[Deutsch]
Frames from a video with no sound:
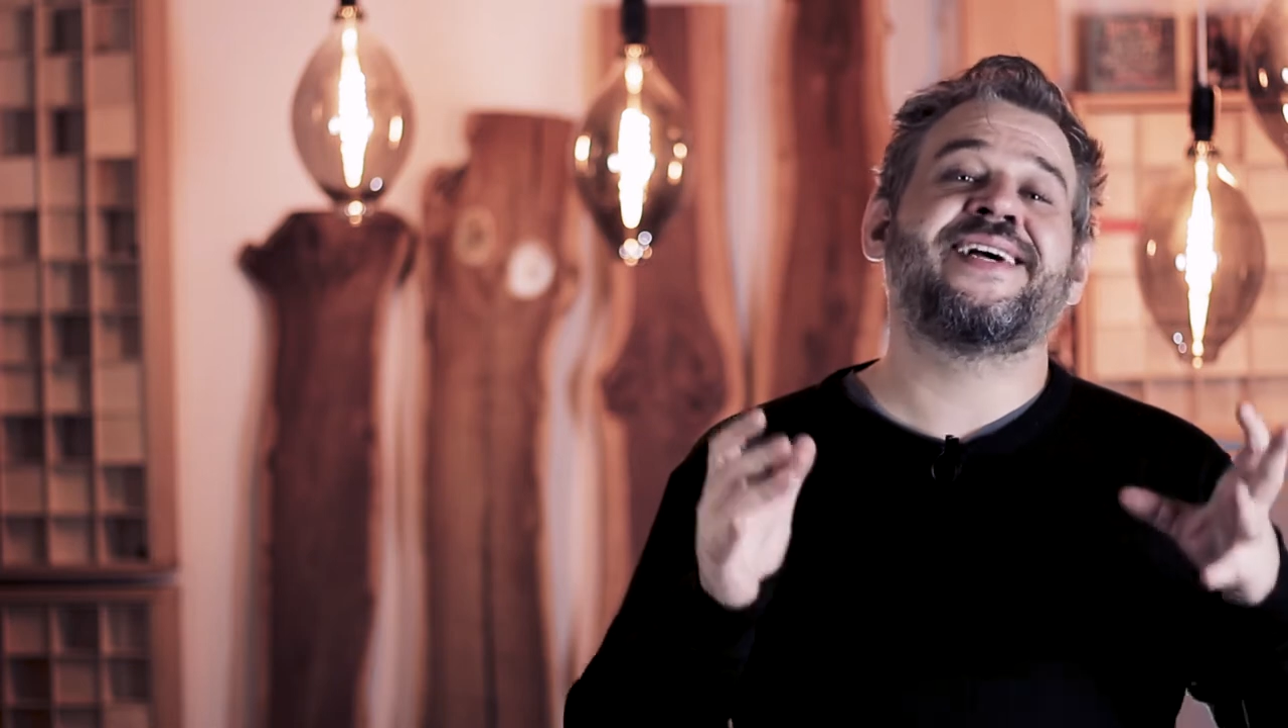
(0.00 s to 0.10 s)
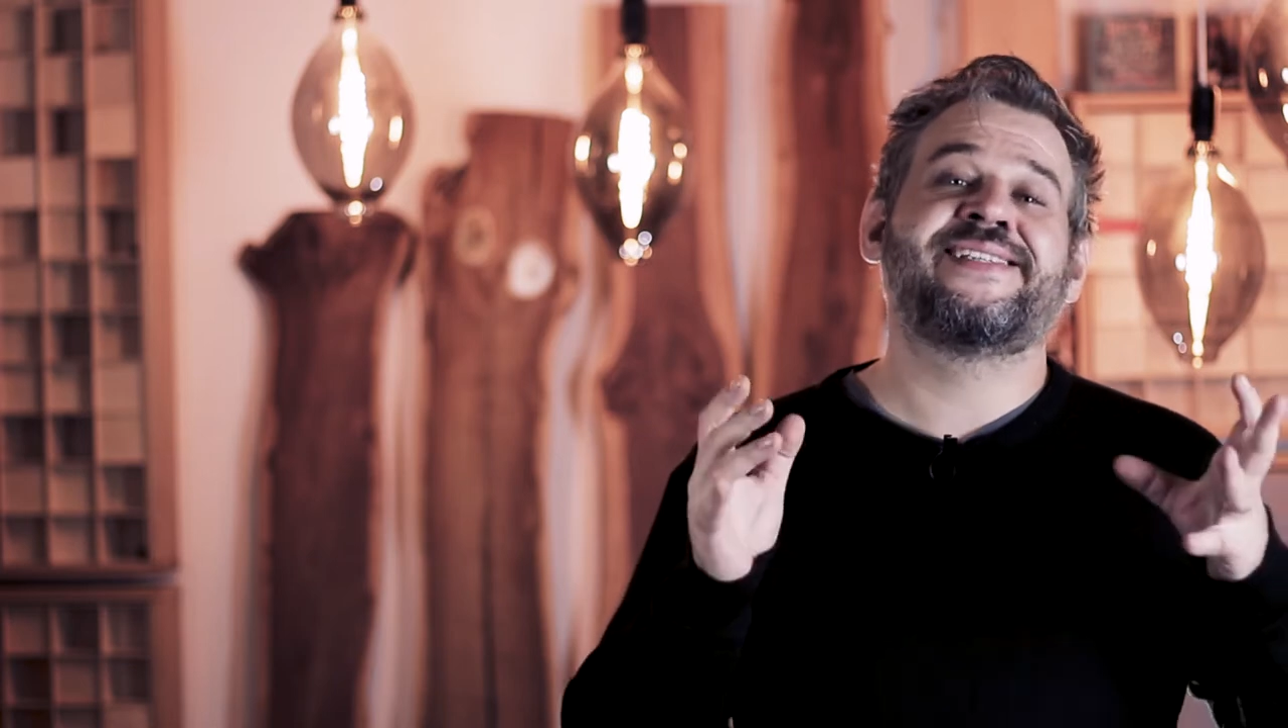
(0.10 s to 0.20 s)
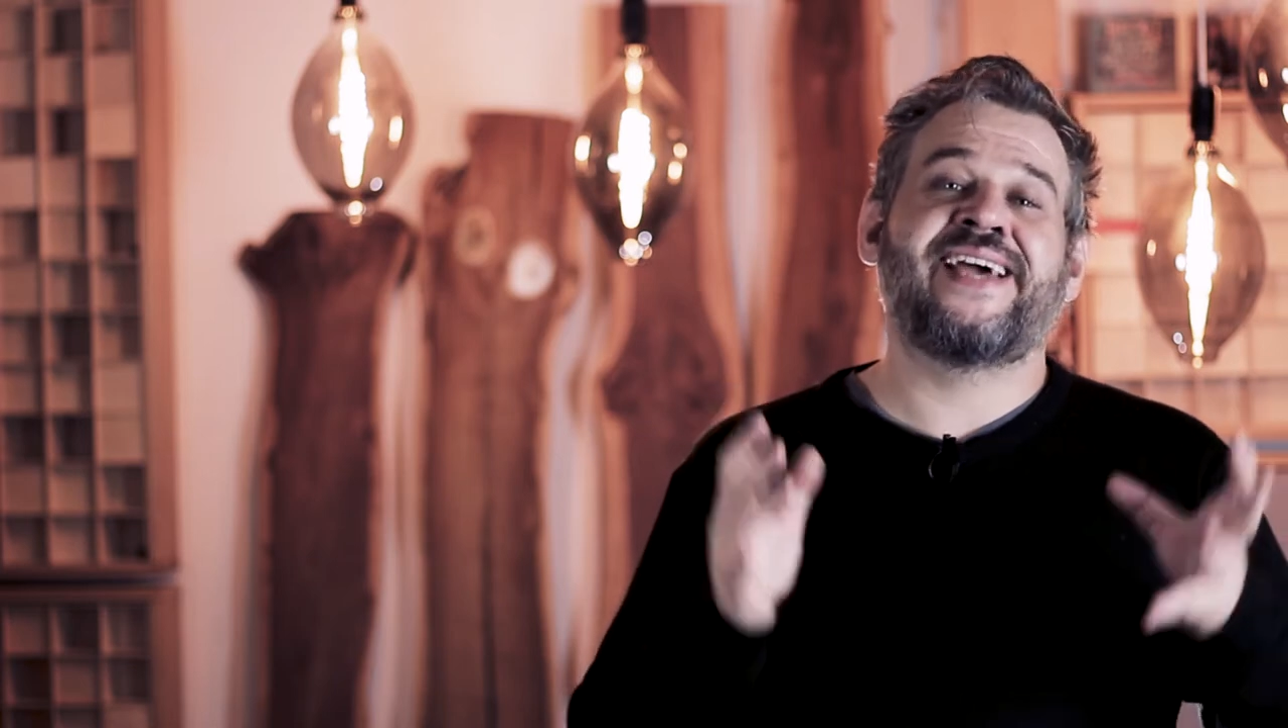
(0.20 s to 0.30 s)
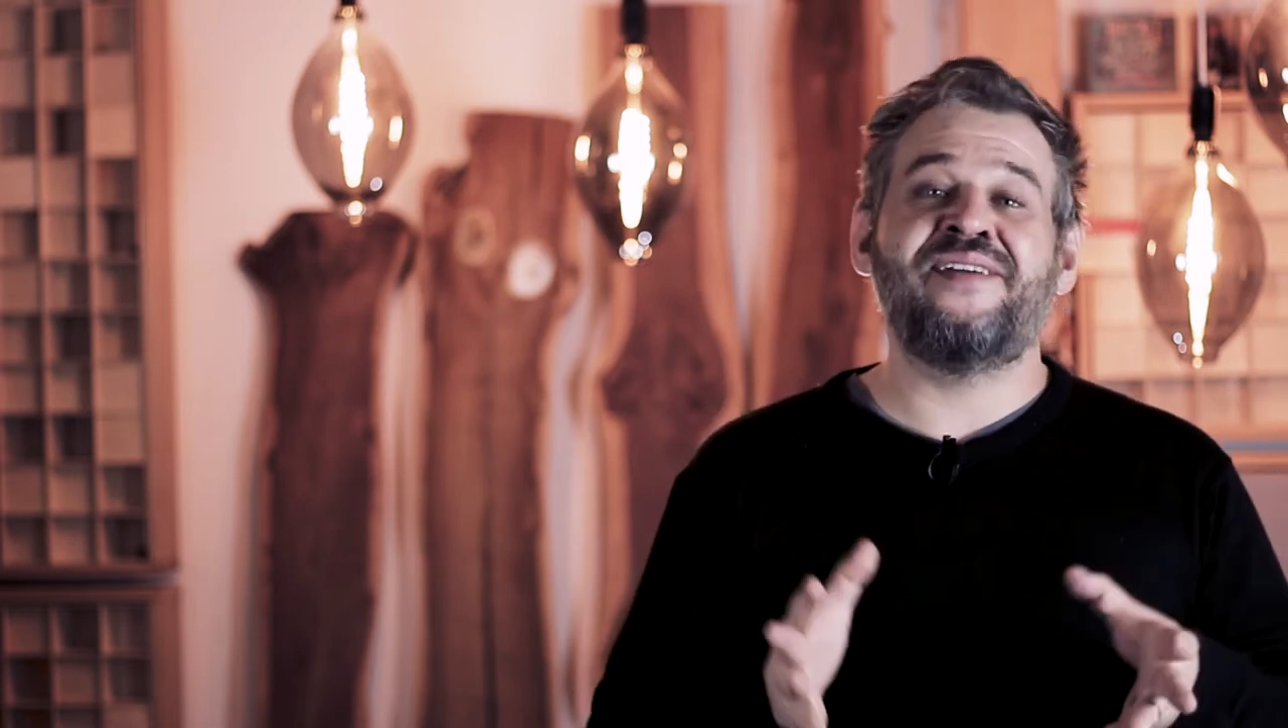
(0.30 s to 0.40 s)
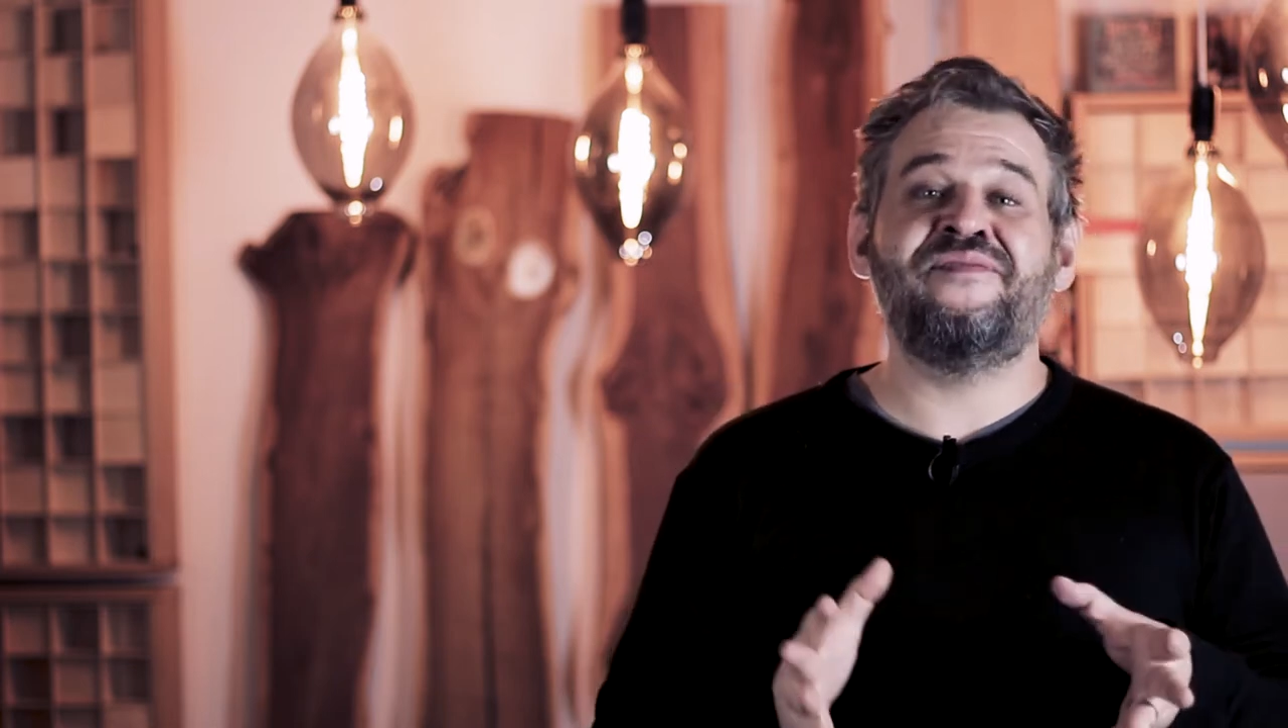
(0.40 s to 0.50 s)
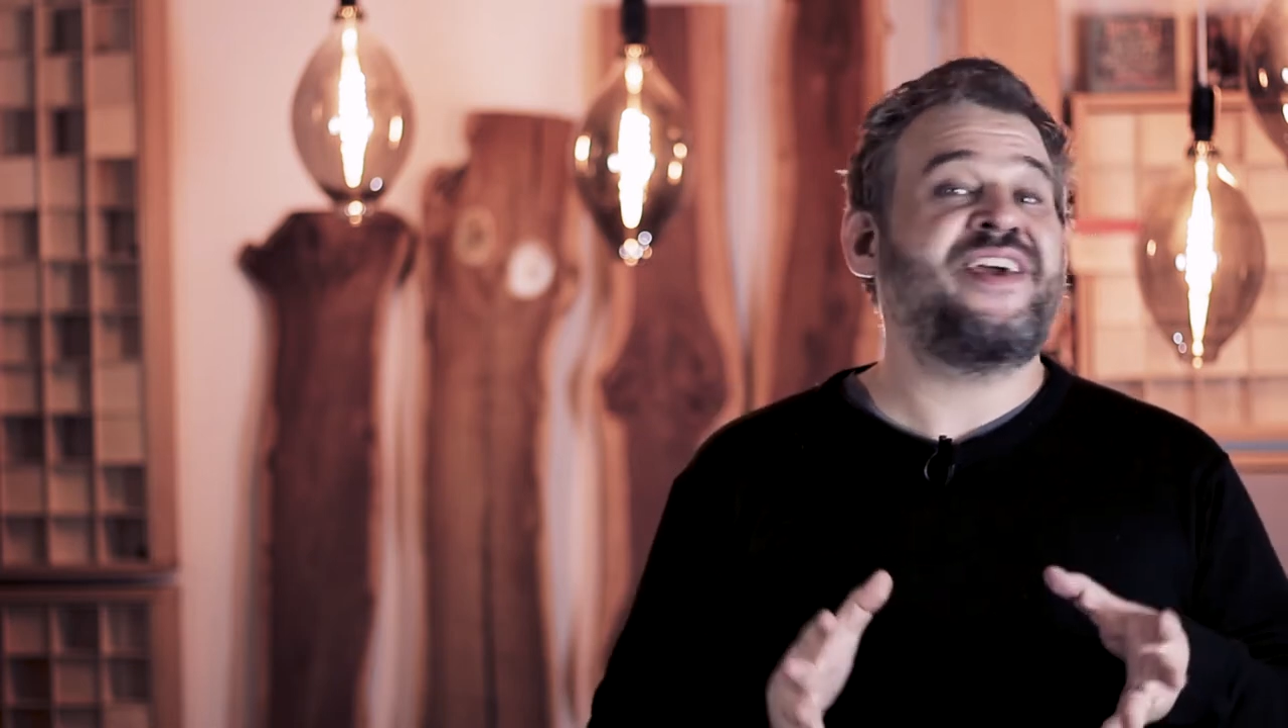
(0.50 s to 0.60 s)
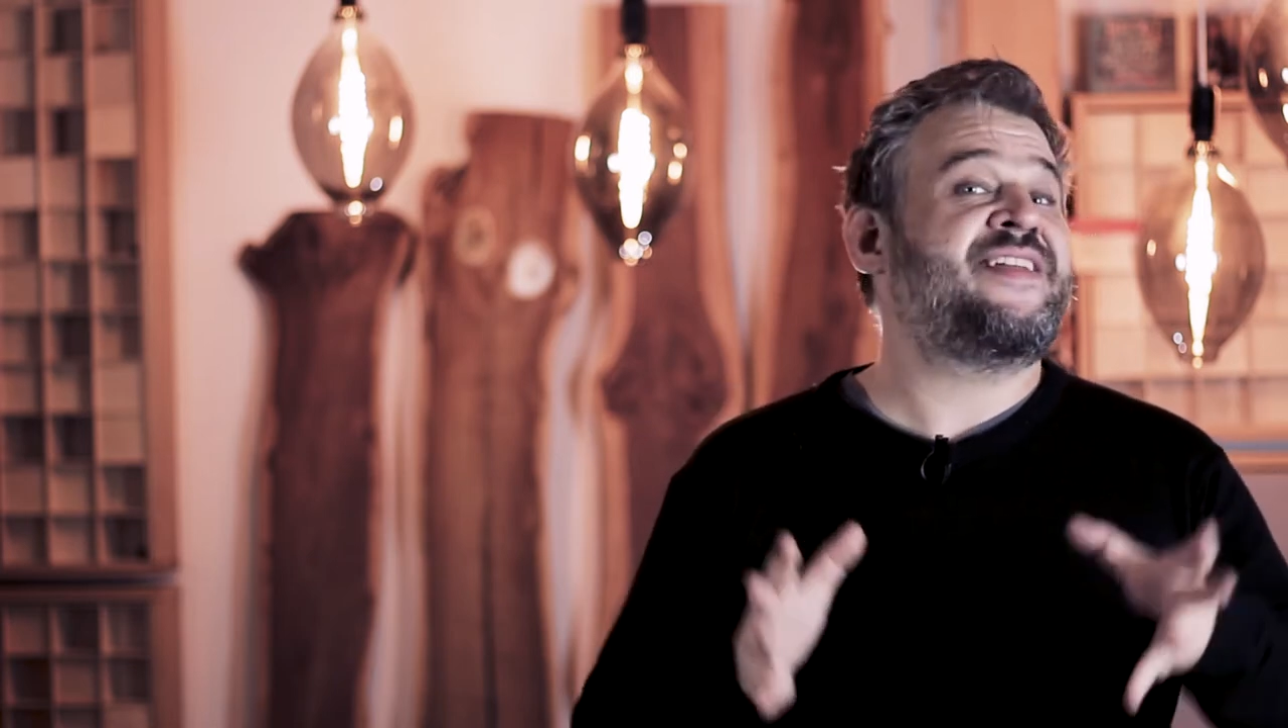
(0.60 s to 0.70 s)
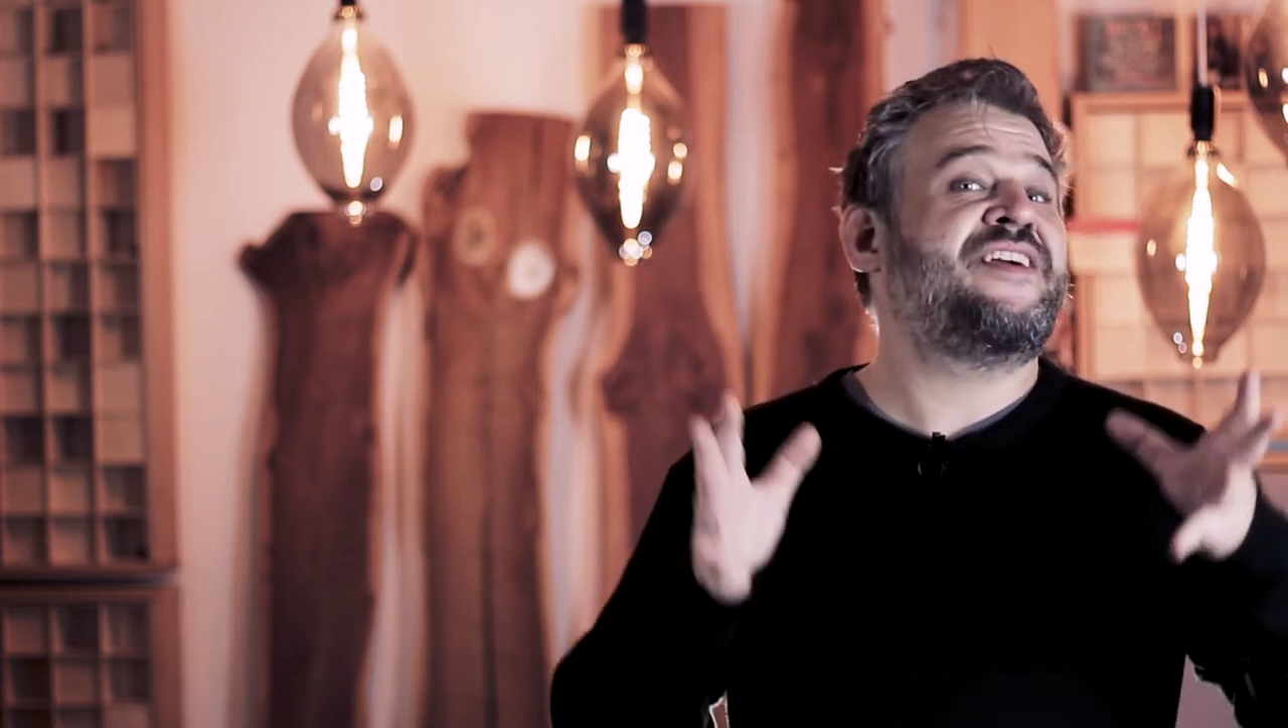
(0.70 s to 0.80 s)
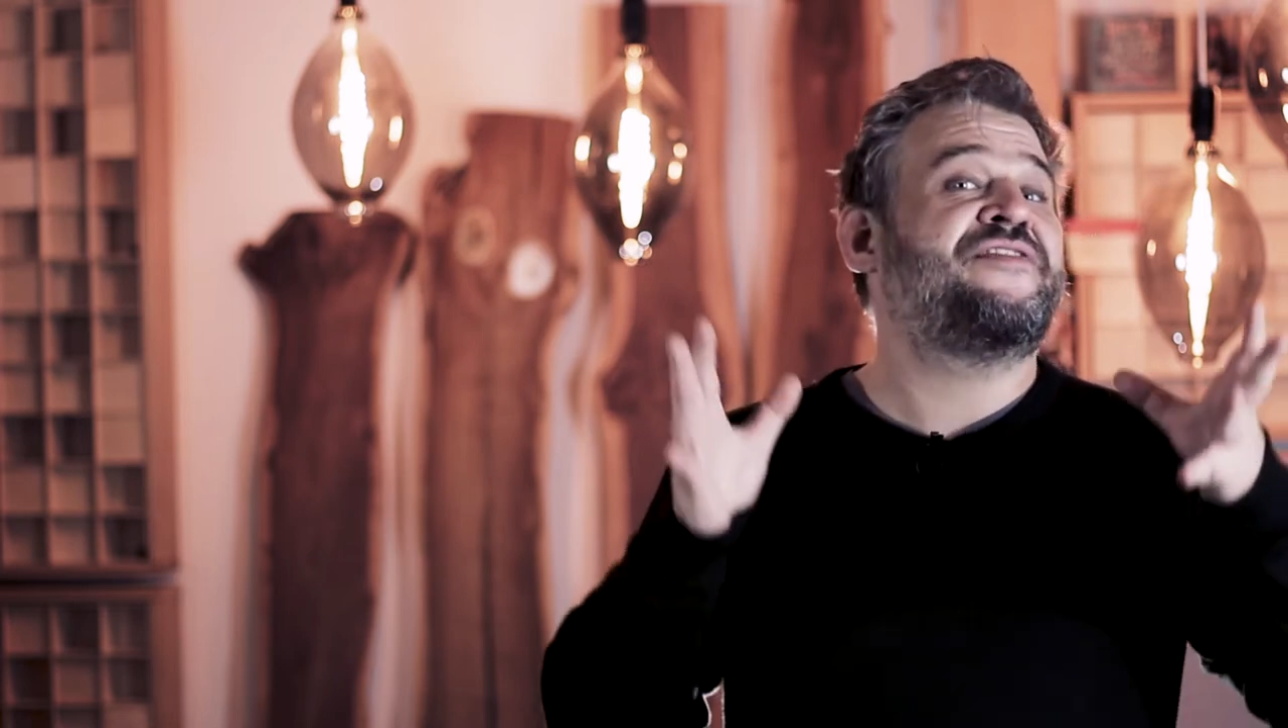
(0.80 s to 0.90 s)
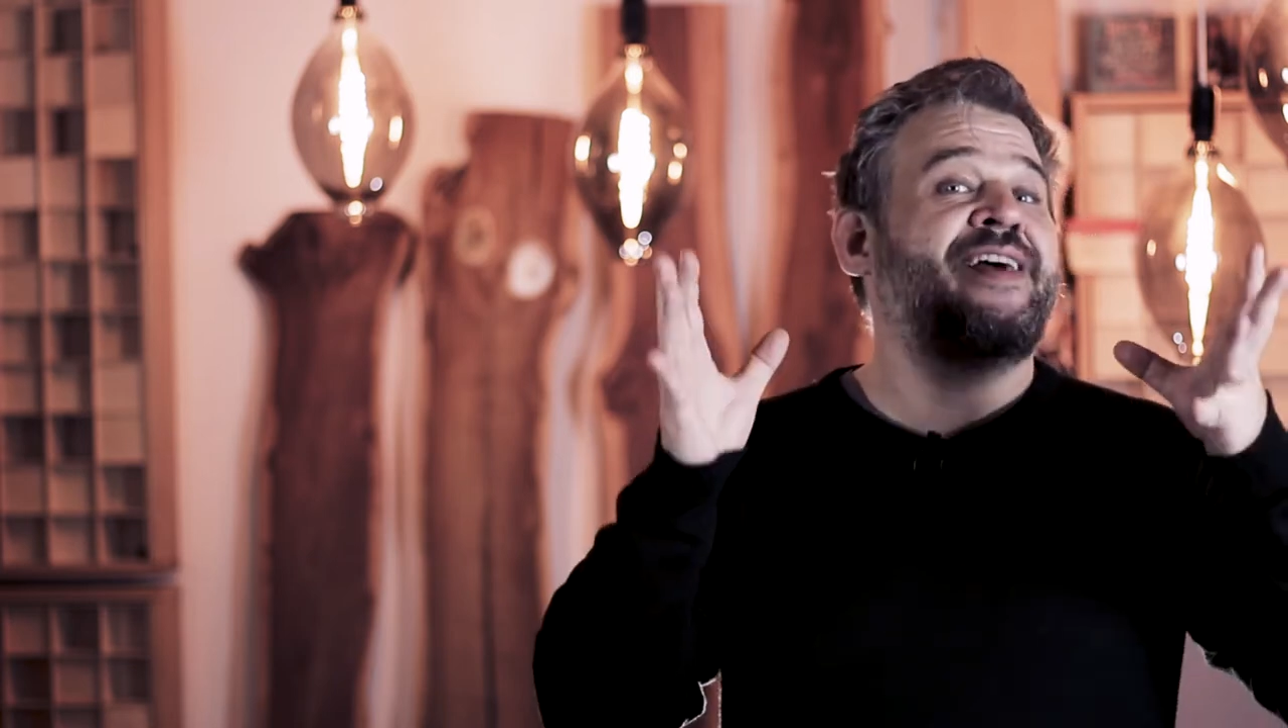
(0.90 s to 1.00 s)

extrem wichtig